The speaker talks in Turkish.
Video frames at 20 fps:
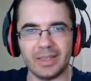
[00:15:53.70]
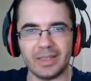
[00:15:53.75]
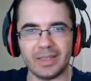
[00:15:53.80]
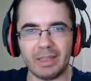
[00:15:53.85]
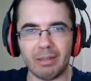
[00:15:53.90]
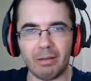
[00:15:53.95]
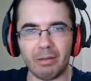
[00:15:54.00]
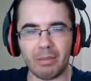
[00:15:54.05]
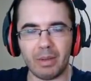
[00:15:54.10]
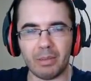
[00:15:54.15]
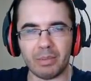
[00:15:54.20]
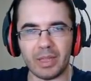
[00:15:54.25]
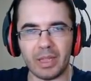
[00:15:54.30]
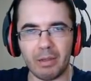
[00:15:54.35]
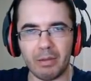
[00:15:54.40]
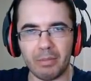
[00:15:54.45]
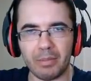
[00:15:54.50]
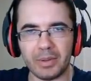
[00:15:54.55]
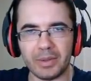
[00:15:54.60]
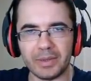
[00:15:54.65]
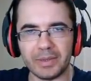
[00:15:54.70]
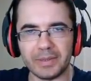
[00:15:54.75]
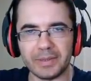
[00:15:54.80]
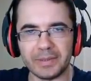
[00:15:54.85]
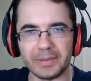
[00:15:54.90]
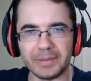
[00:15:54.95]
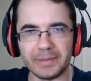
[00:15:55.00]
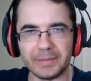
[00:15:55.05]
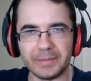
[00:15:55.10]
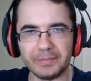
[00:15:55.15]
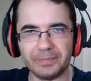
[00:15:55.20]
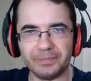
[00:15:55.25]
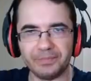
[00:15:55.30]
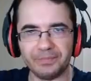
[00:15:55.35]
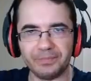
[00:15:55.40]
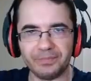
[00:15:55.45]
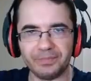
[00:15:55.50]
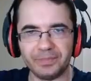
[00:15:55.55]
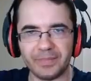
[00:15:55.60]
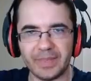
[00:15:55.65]
Tamam abi tamam.
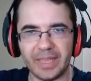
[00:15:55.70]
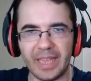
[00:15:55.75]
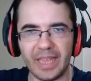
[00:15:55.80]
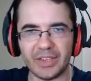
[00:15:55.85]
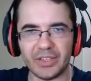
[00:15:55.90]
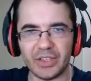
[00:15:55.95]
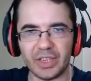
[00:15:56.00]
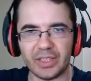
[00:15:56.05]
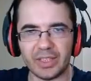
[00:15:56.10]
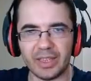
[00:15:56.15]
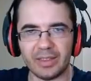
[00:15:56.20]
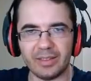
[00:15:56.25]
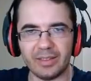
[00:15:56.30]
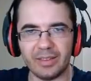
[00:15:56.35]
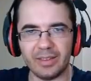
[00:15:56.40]
Gerçekten.